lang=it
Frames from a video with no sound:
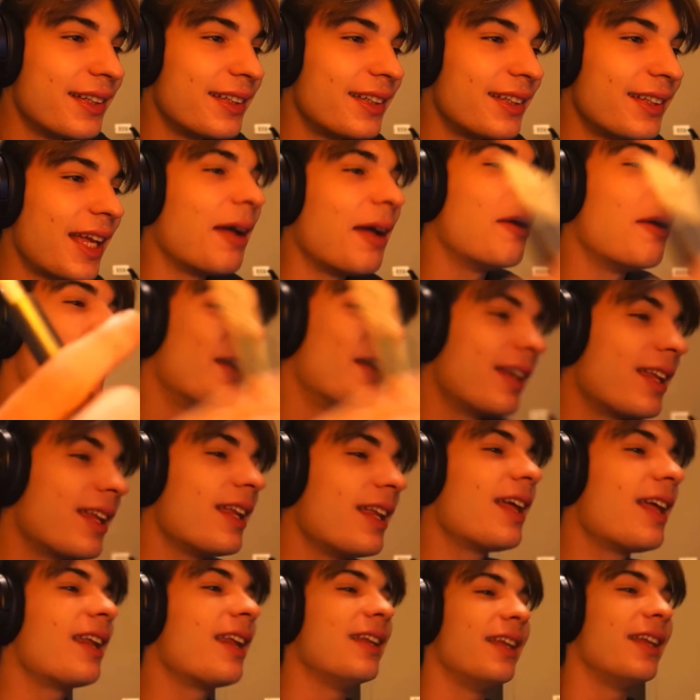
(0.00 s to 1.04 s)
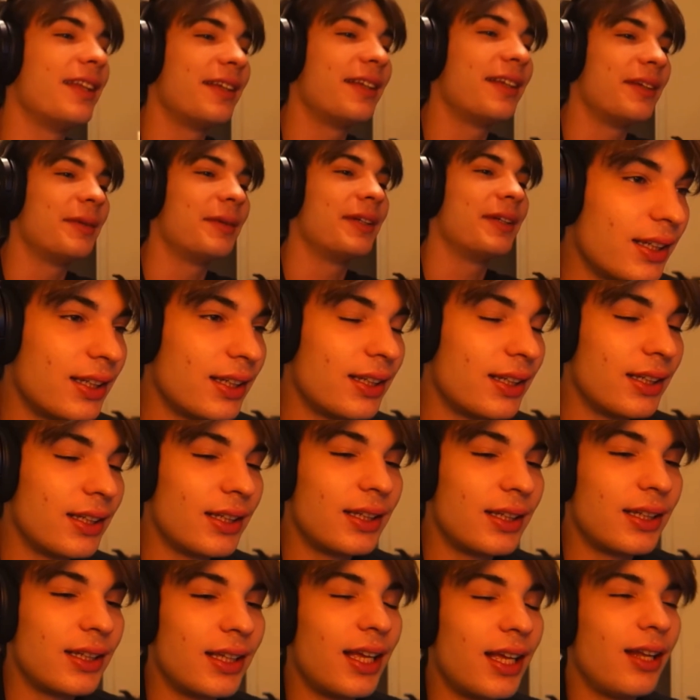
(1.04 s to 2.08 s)
Ah, ridete, eh, ridete, no.
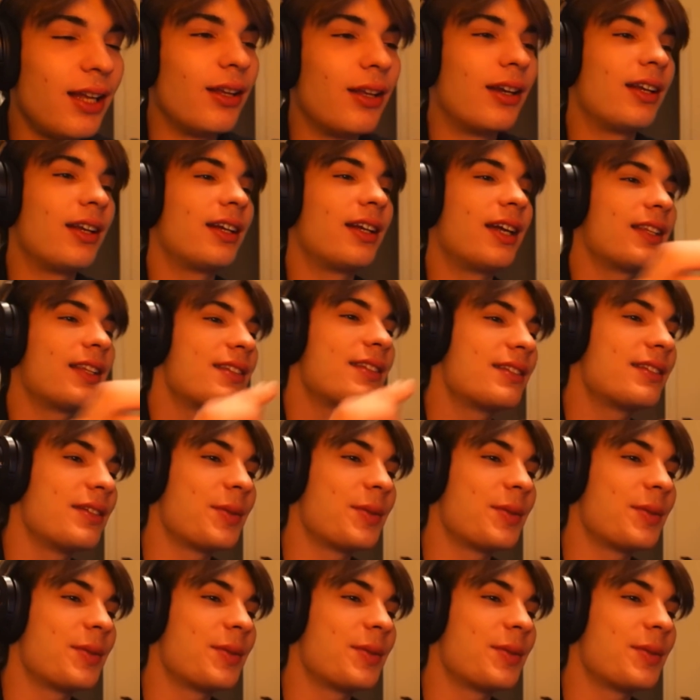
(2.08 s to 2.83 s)
Eh, allora ragazzi,